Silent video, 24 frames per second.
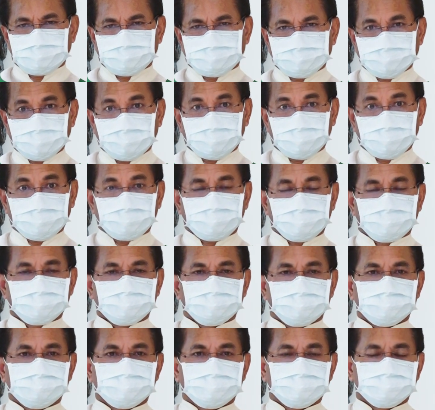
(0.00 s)
也
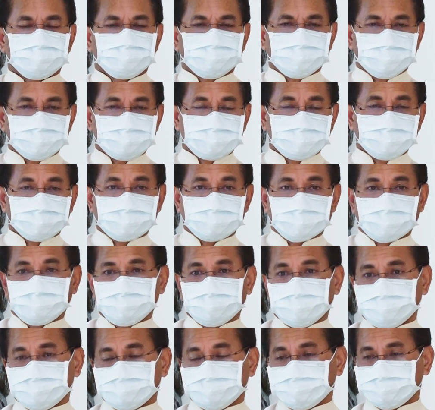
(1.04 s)
提醒他
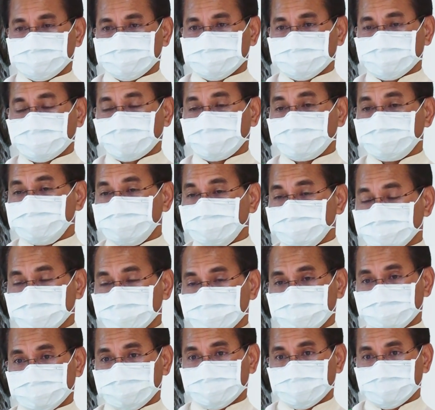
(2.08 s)
们要注
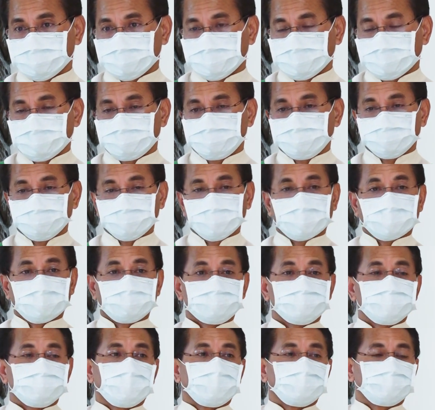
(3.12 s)
意，不要
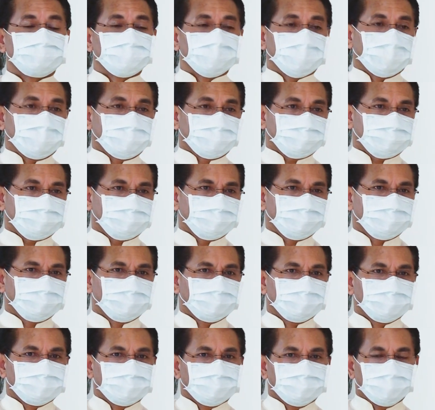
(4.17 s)
受骗。
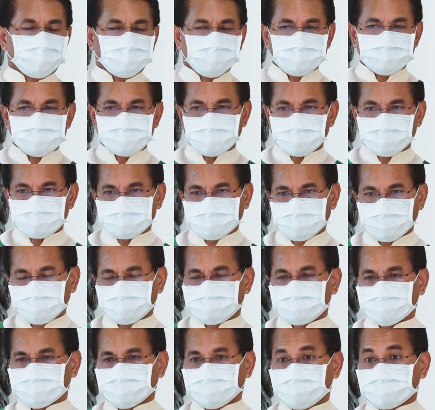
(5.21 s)
有一些
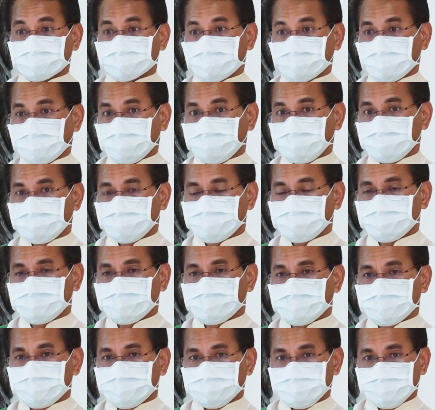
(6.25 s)
人可能来
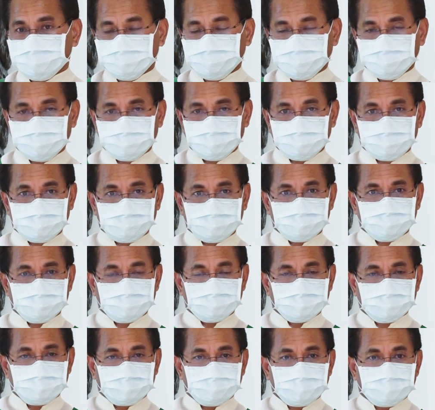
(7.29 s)
以
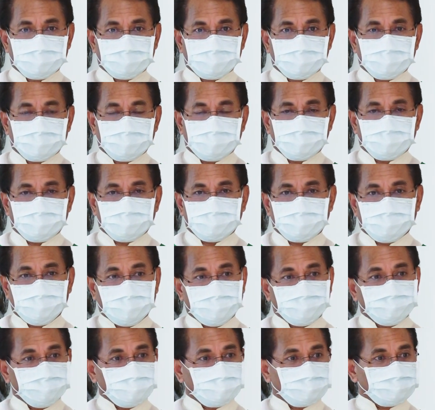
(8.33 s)

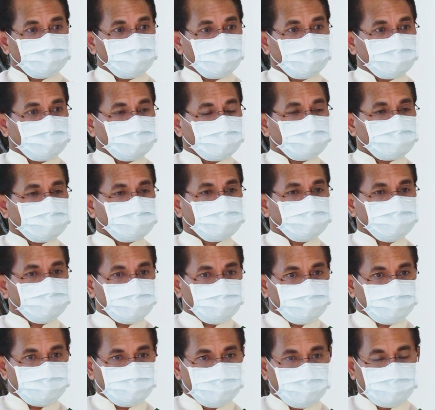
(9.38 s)
美妙的
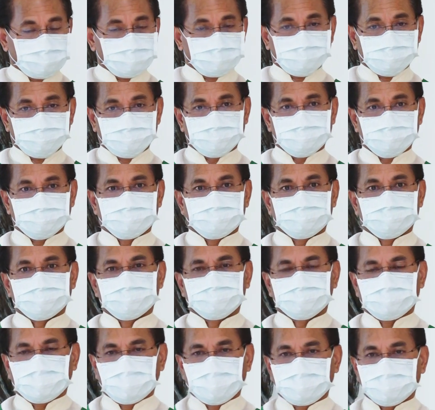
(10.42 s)
言语
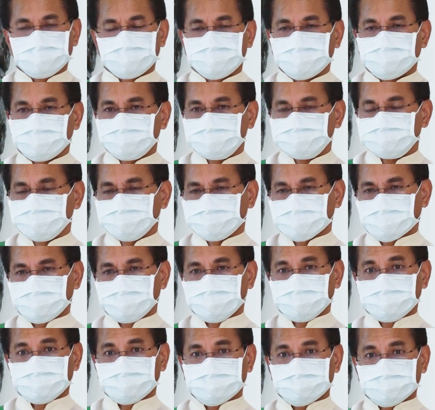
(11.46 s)
来告诉他
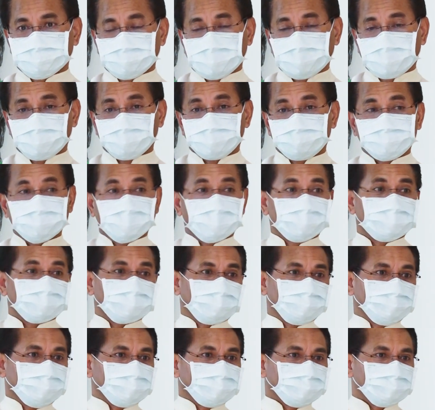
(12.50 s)
们要骗
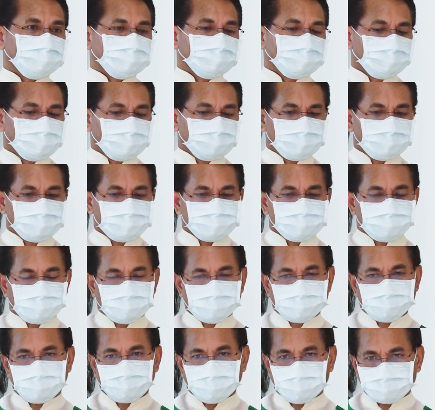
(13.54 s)
他们，所
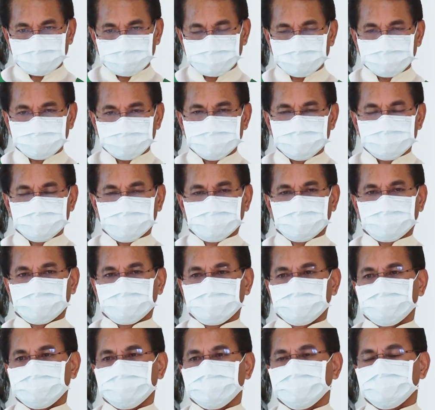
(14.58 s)
以保罗就